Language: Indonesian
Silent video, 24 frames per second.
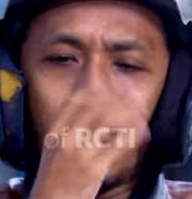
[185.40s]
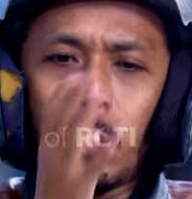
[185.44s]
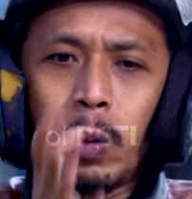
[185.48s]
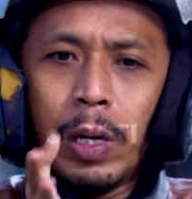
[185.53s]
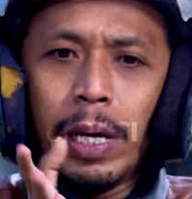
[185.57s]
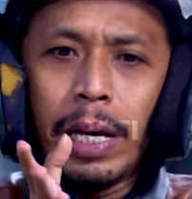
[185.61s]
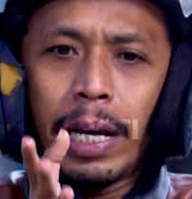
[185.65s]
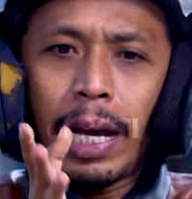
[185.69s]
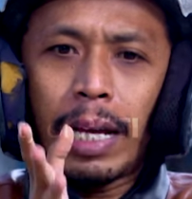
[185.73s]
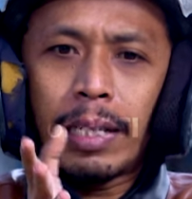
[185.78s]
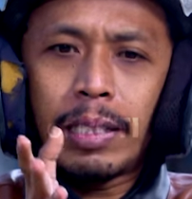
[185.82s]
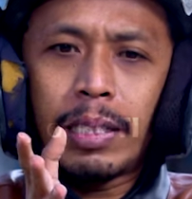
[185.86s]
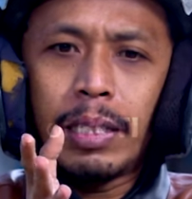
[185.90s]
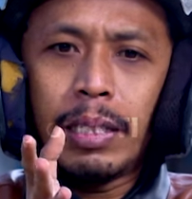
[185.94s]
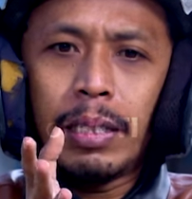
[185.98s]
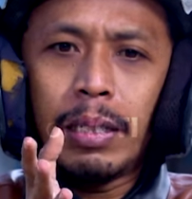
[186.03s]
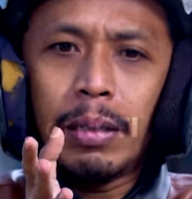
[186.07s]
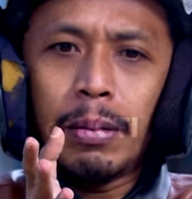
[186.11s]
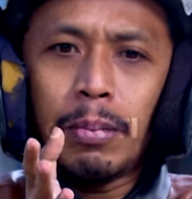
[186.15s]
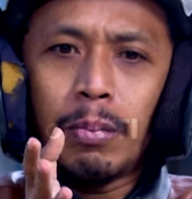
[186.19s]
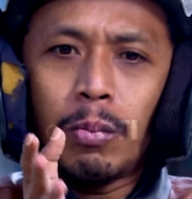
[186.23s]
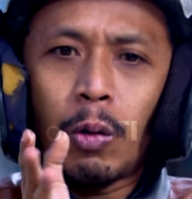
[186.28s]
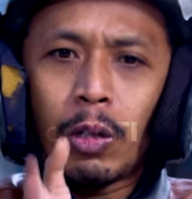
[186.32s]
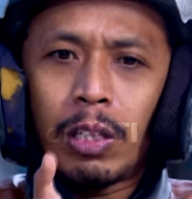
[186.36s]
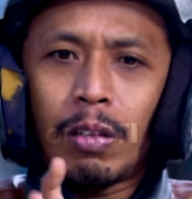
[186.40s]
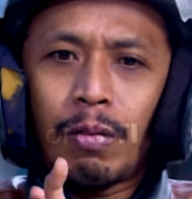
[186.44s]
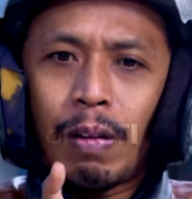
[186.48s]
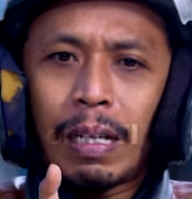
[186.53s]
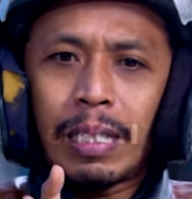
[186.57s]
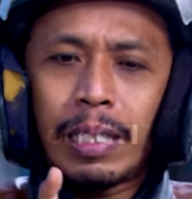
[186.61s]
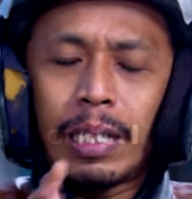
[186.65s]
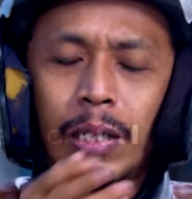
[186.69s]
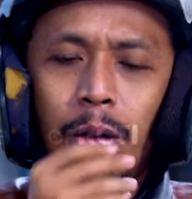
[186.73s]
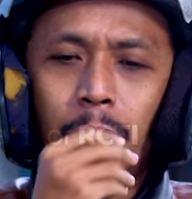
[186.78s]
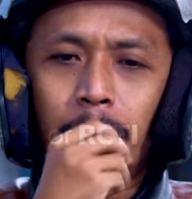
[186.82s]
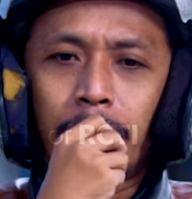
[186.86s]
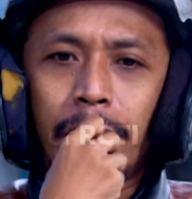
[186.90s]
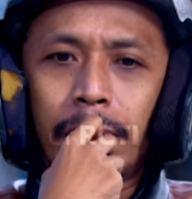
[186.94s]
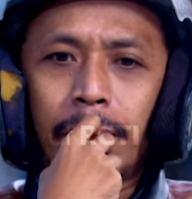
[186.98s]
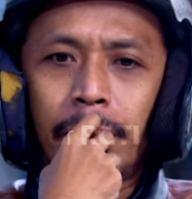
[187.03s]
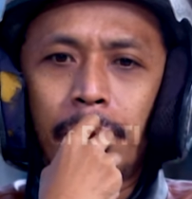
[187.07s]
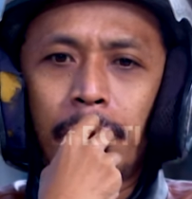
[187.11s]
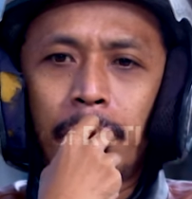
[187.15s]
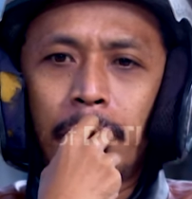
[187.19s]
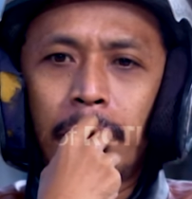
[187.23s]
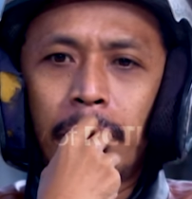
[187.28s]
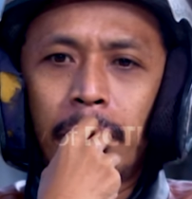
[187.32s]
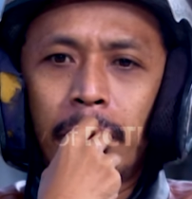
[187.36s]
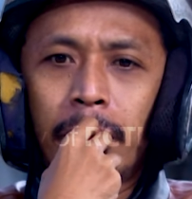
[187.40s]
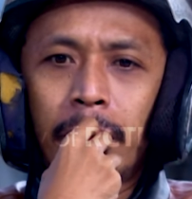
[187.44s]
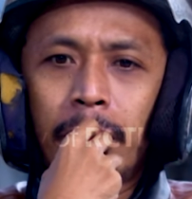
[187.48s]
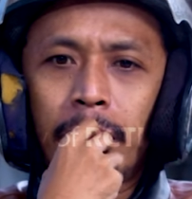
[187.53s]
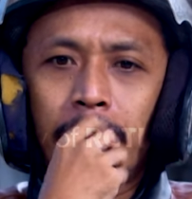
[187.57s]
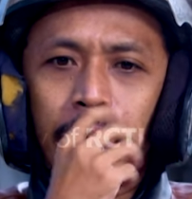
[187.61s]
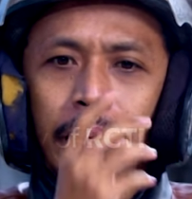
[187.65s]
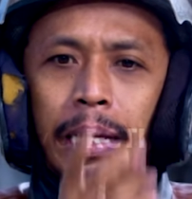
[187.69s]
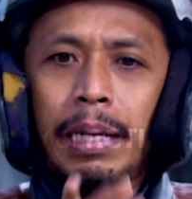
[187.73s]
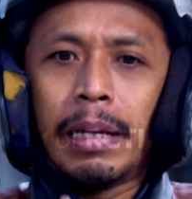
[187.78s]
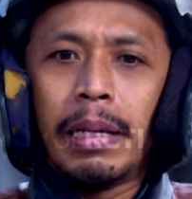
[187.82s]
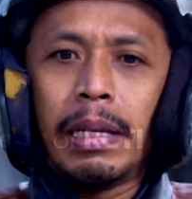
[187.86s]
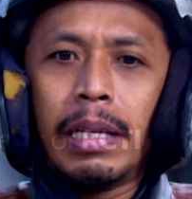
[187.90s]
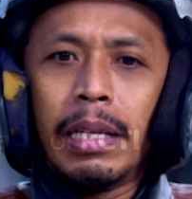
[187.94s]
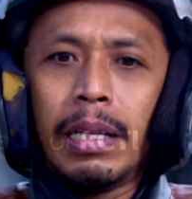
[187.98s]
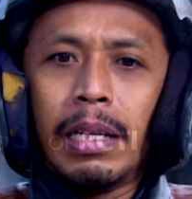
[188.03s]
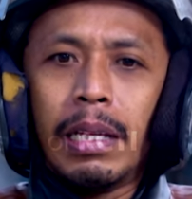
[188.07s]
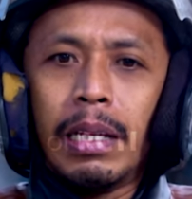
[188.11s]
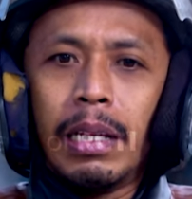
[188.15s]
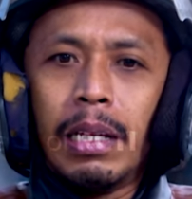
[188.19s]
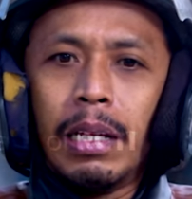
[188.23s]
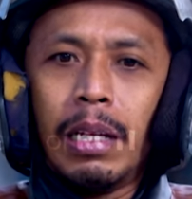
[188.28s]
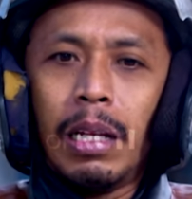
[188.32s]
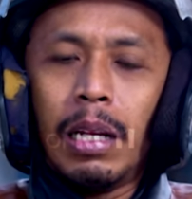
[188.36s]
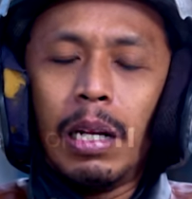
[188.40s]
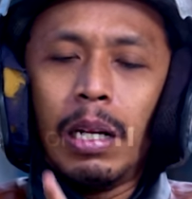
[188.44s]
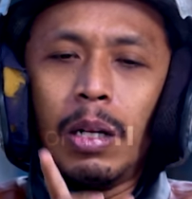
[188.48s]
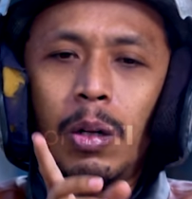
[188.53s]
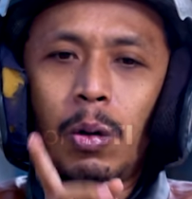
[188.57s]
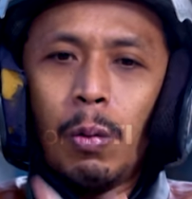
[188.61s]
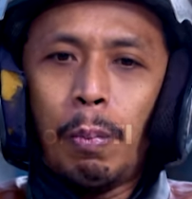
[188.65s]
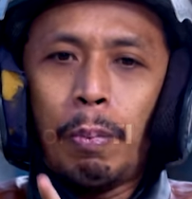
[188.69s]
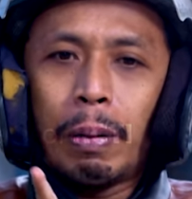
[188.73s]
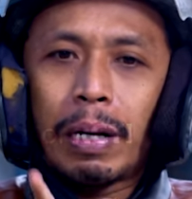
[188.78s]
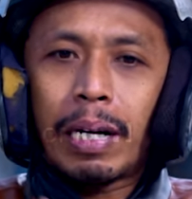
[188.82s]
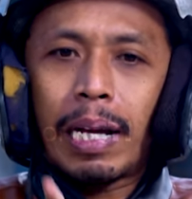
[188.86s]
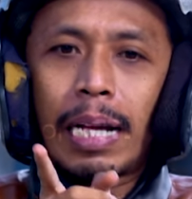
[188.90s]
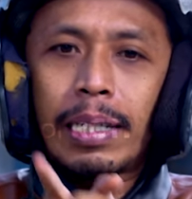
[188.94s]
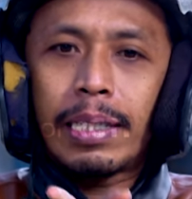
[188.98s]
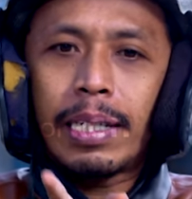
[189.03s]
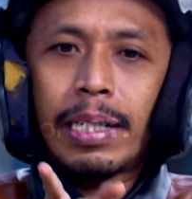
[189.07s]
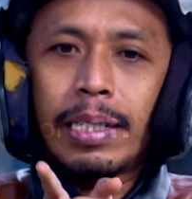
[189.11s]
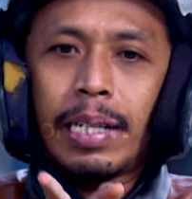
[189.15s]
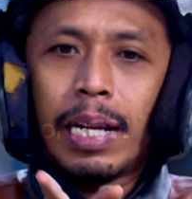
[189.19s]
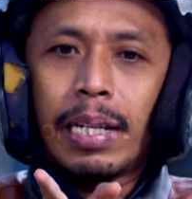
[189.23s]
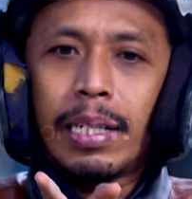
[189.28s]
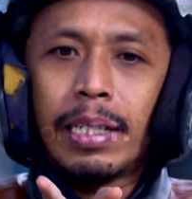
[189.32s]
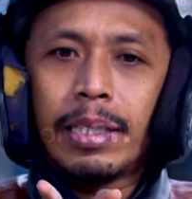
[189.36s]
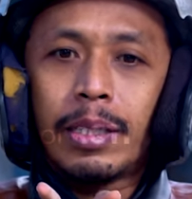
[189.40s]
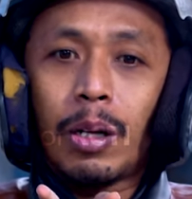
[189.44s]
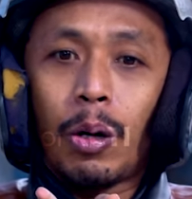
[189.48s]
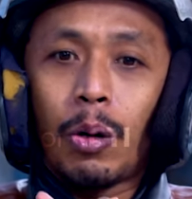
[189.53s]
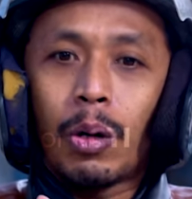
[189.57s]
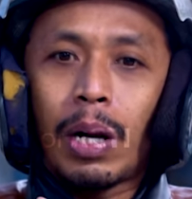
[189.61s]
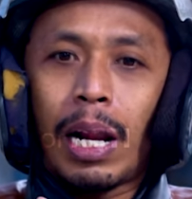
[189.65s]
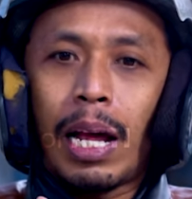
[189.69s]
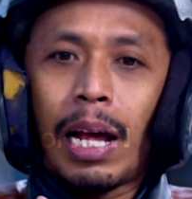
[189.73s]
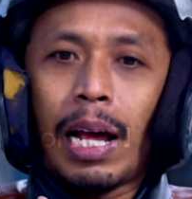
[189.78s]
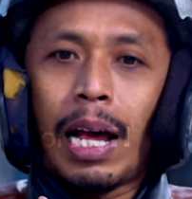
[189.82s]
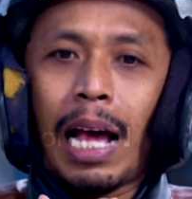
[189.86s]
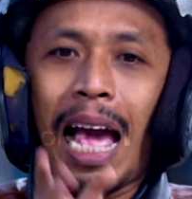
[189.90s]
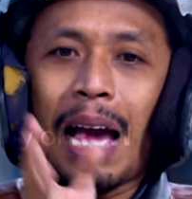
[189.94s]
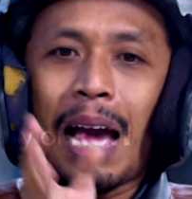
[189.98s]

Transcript: gue ngasih motivasi lu nih. Ini, lu berkaca dari seorang